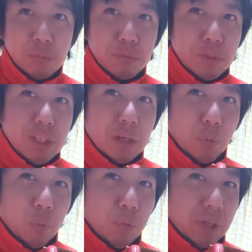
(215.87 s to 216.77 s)
自分はなん
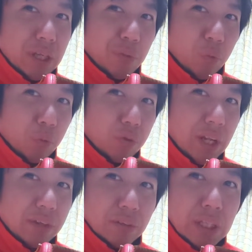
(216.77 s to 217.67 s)
かここが結構
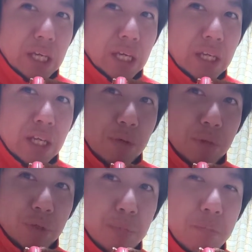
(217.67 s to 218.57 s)
擦れるんで、
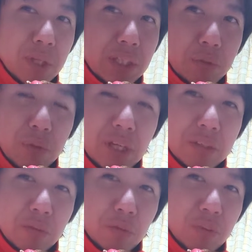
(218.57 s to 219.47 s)
まあ、指股とか
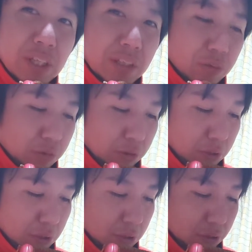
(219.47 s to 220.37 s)
あるとその辺の
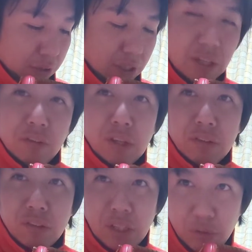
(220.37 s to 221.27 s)
か
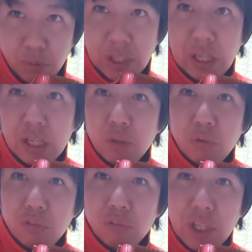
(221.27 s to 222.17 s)
さつきとか
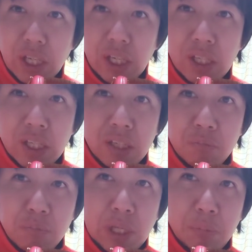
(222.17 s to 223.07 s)
擦れ、
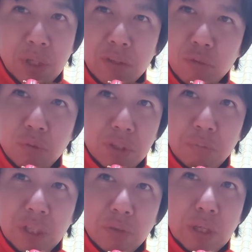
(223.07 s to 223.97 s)
まあ、破れそう
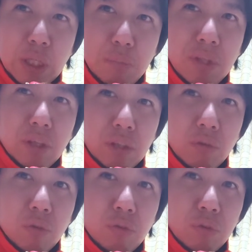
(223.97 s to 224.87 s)
にまではいきませんけ
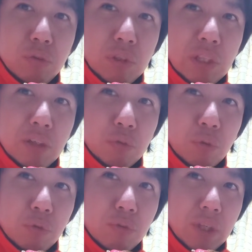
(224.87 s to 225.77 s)
ど、そういう風になる
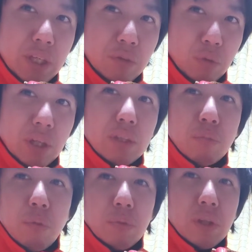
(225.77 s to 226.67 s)
のを防げるのかな
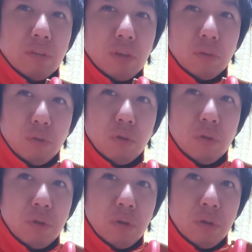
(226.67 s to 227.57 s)
とも思うんですけど、
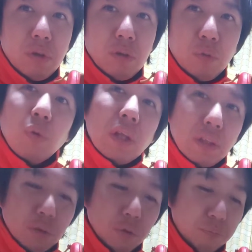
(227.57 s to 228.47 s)
どうな
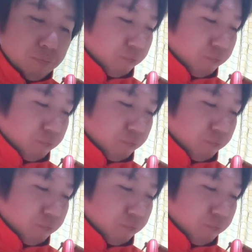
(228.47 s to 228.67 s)
んでしょう。